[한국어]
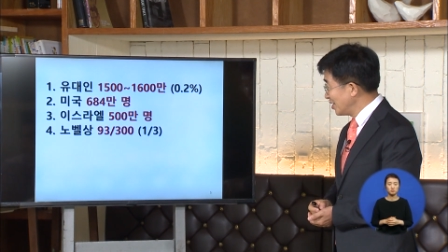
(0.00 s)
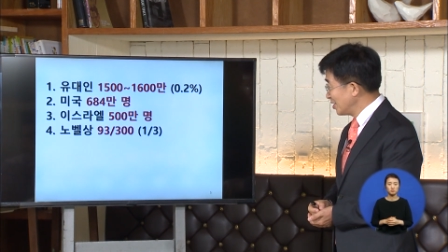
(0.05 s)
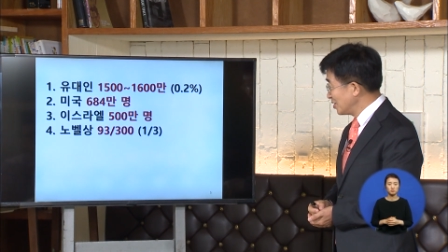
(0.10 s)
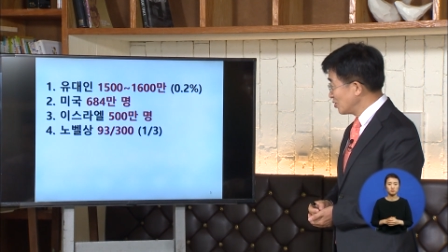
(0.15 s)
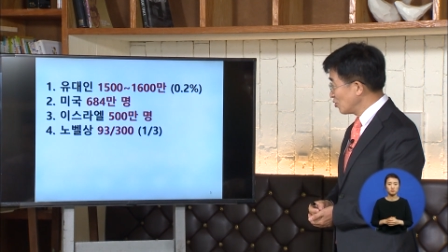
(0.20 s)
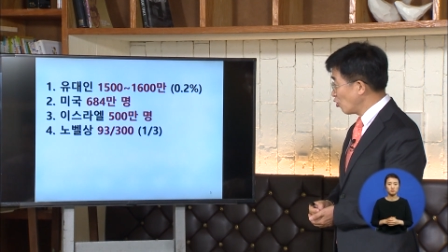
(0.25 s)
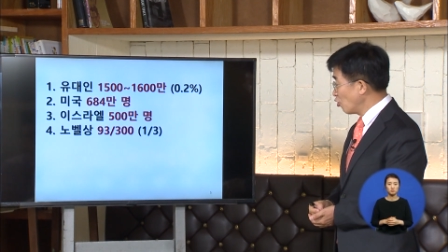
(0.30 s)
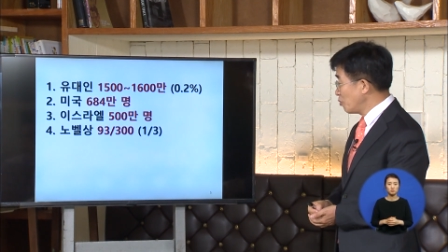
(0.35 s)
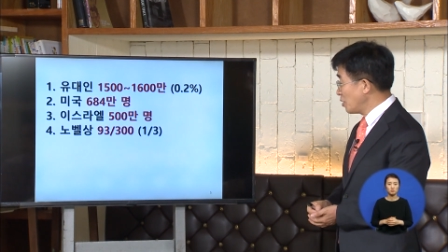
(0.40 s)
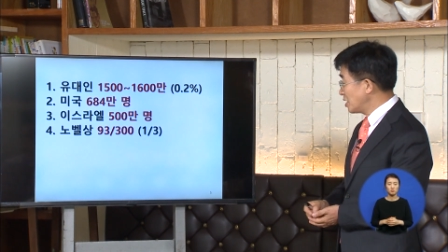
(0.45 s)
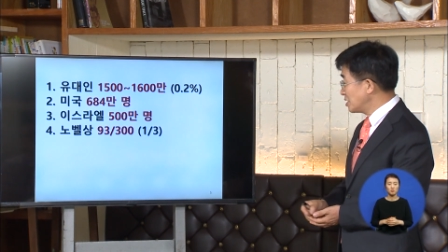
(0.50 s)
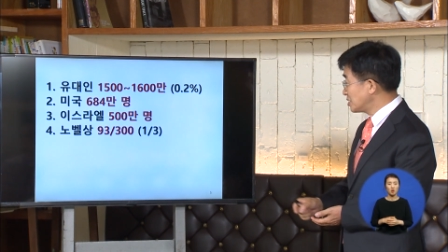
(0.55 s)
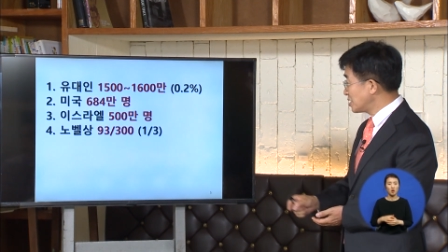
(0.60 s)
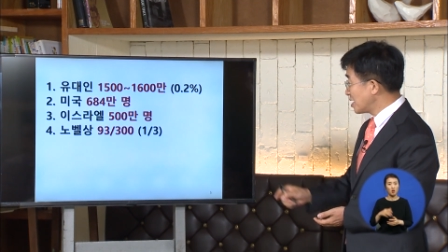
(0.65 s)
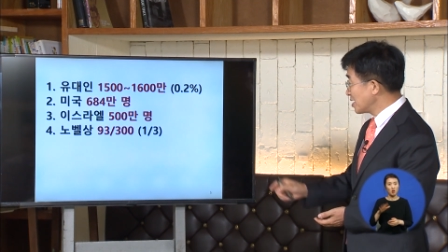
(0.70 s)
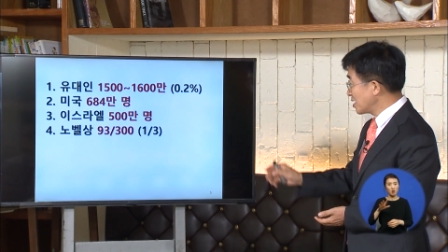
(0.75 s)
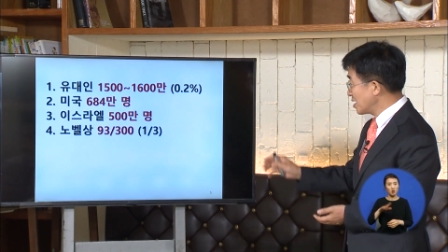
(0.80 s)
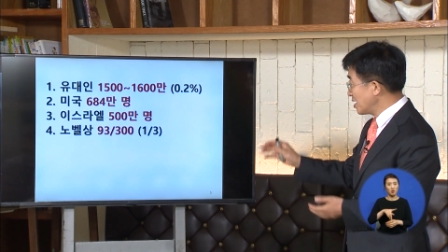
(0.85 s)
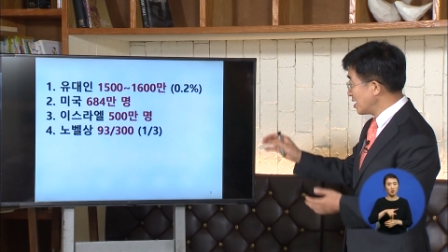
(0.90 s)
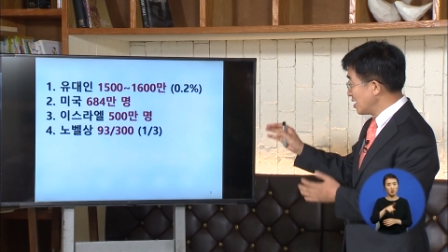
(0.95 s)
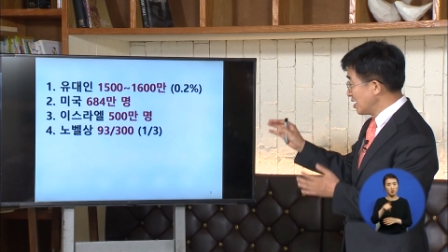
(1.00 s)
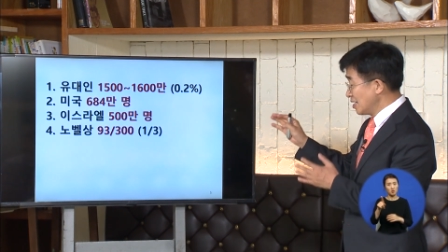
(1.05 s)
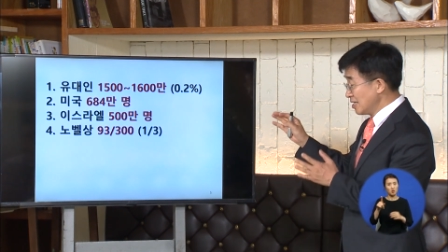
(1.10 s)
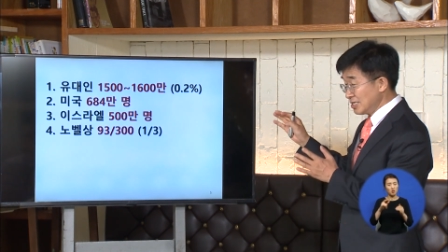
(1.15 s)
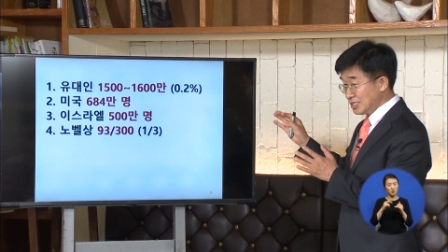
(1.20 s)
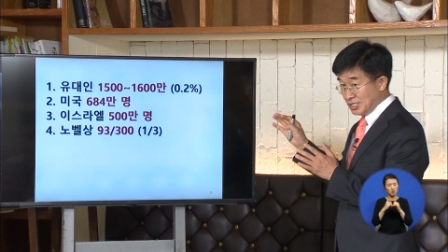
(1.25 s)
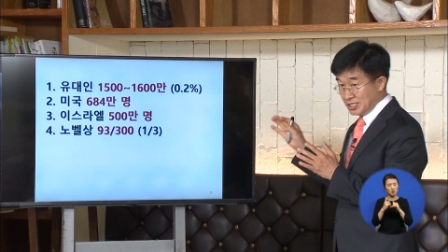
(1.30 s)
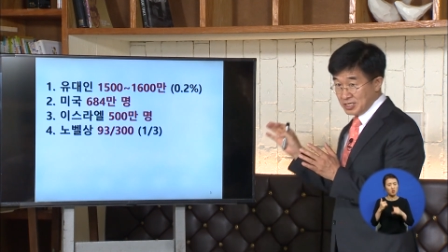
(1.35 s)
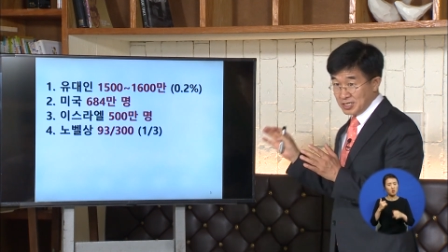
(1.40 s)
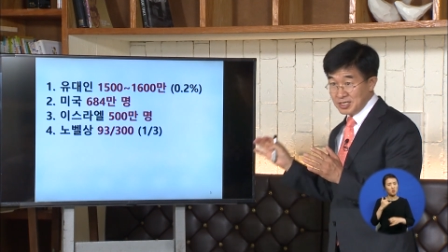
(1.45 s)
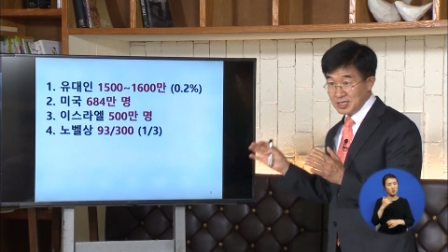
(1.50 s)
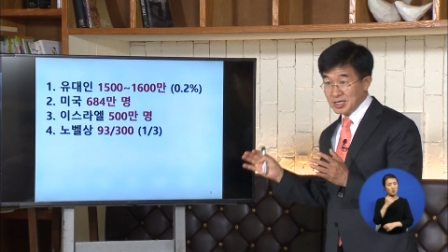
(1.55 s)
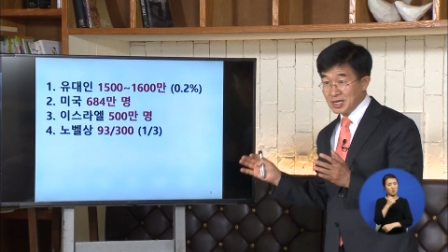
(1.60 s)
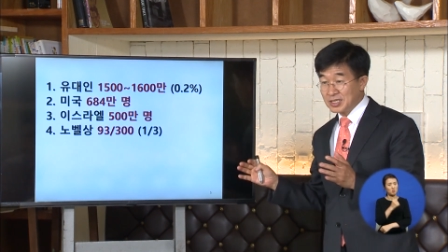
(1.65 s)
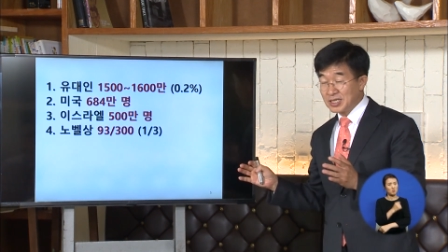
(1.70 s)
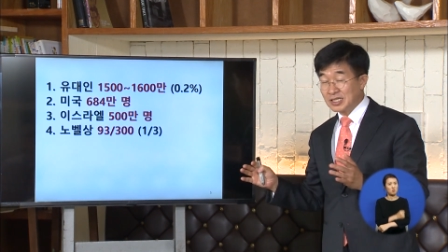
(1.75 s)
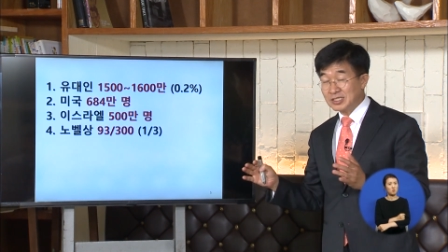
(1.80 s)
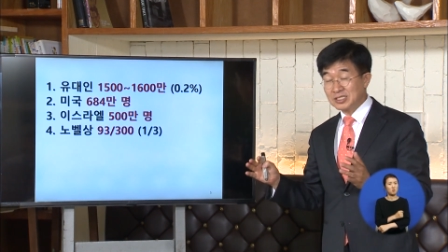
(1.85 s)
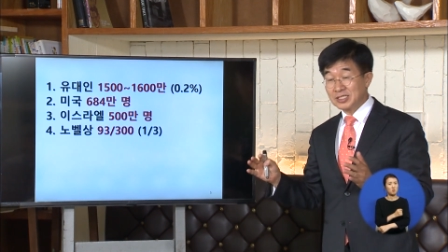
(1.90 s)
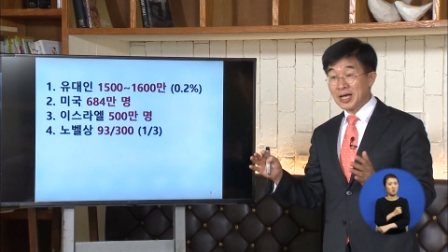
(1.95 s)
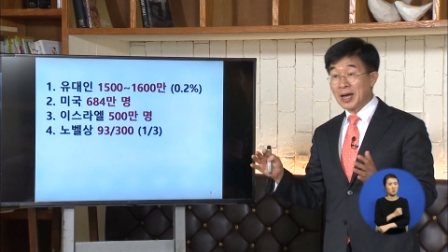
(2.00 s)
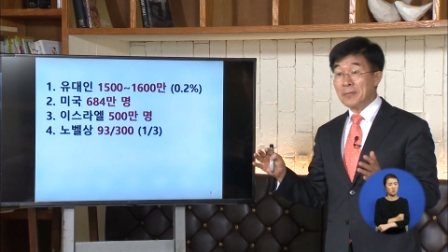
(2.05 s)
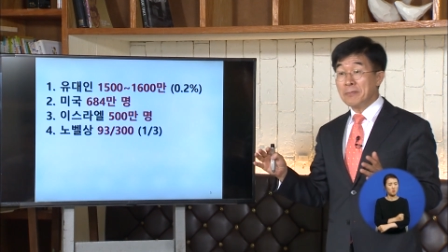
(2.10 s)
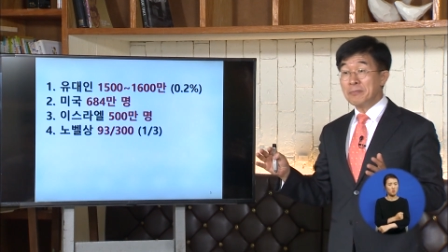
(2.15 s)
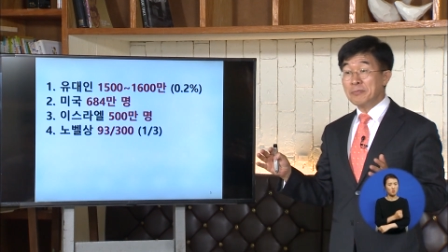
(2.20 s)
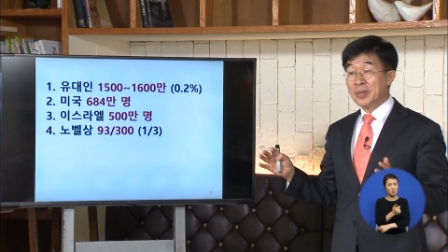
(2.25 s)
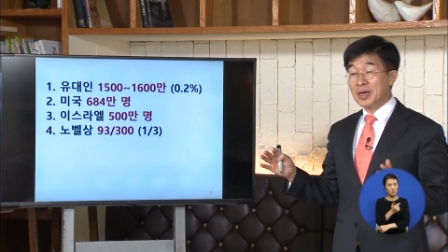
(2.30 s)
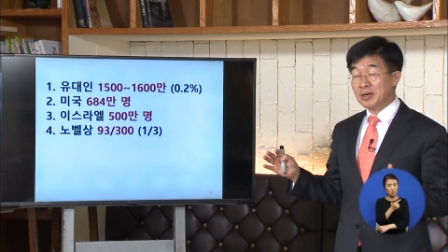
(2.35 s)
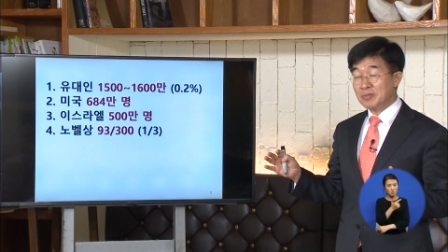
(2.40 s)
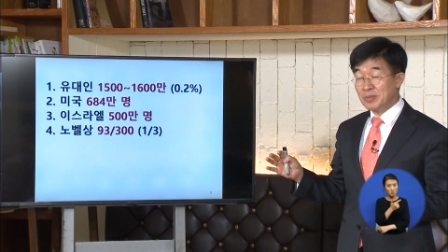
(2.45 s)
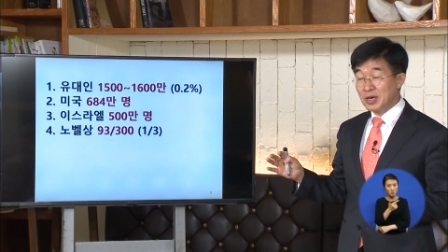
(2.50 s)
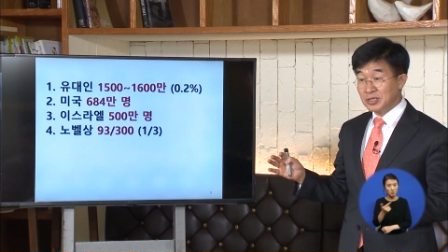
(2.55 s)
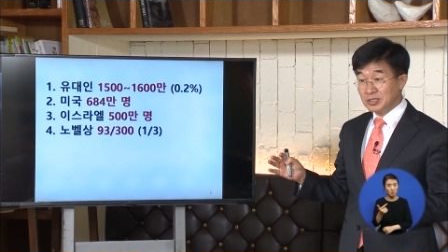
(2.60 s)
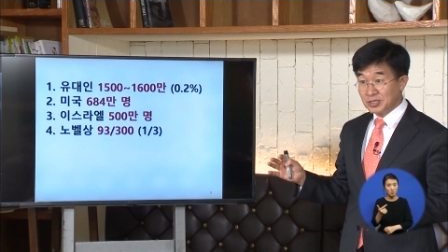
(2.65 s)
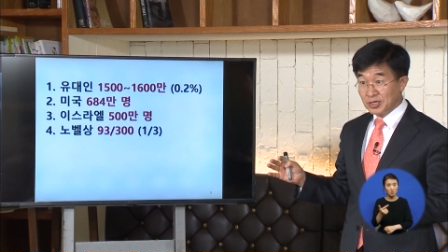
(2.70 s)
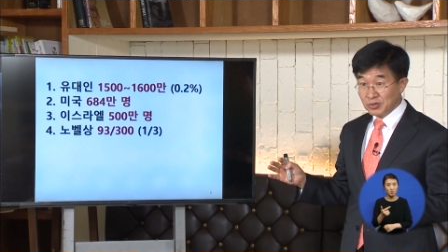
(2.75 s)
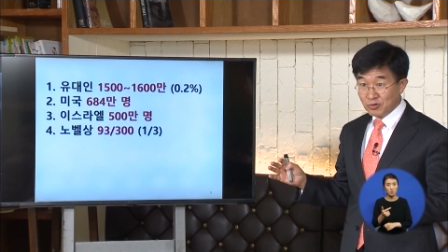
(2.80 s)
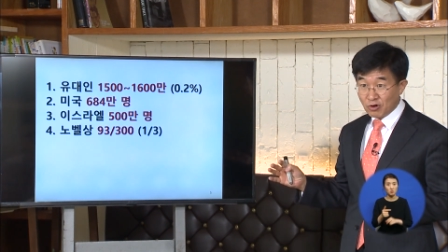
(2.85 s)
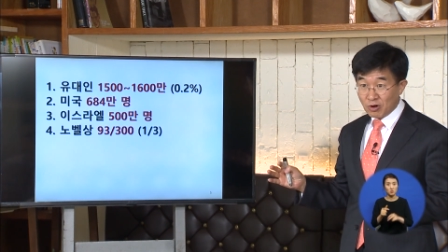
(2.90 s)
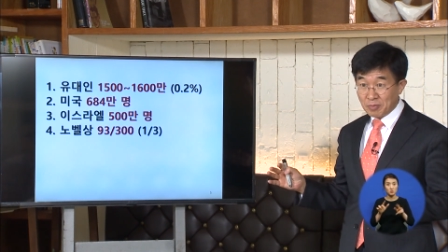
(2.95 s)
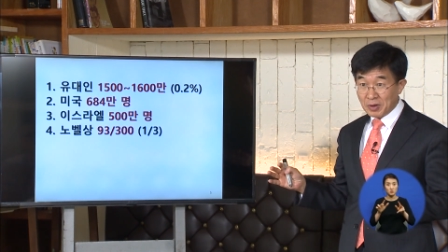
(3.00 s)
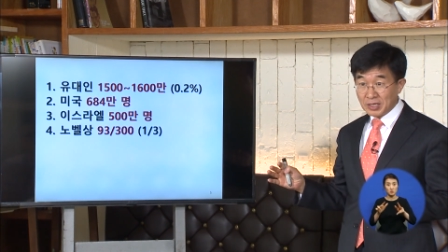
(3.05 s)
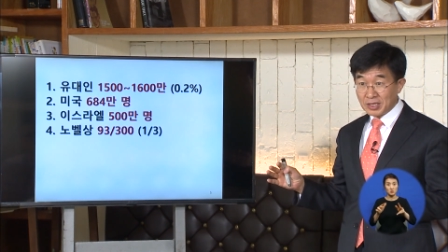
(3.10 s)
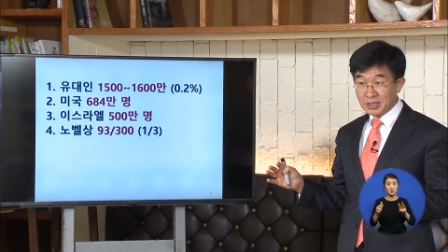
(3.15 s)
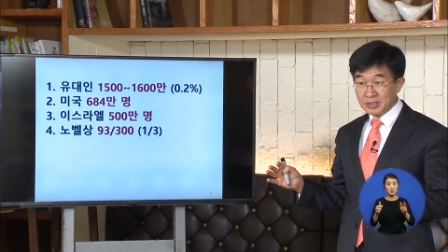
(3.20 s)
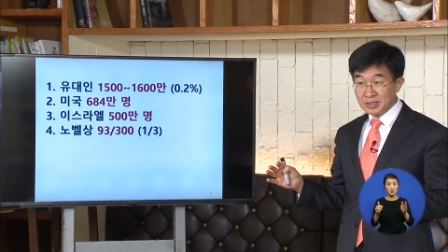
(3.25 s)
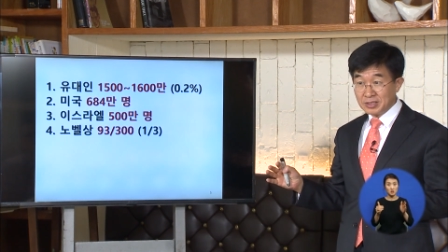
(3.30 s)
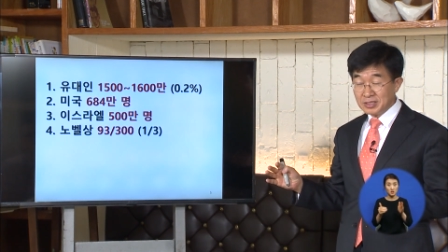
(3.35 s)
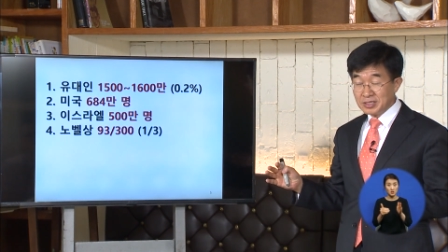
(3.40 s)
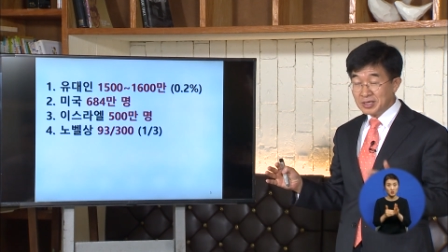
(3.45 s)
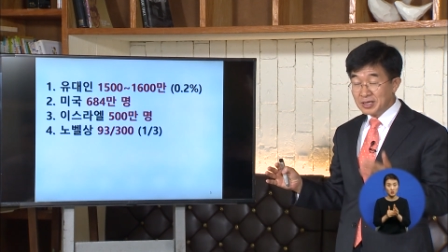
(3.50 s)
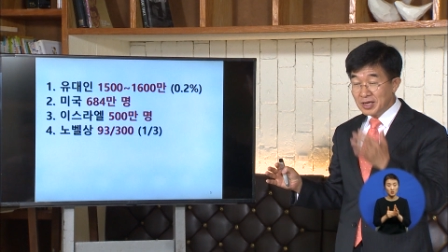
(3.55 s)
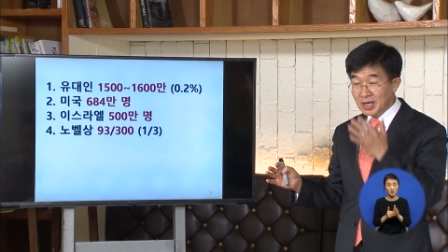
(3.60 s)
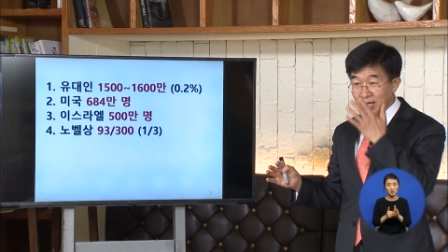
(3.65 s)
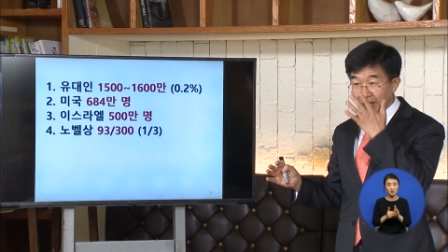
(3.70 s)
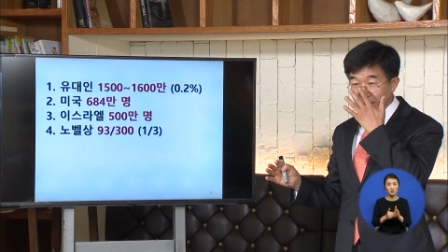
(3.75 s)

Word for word: 노벨상의 지금까지 한 300명 정도가 받았는데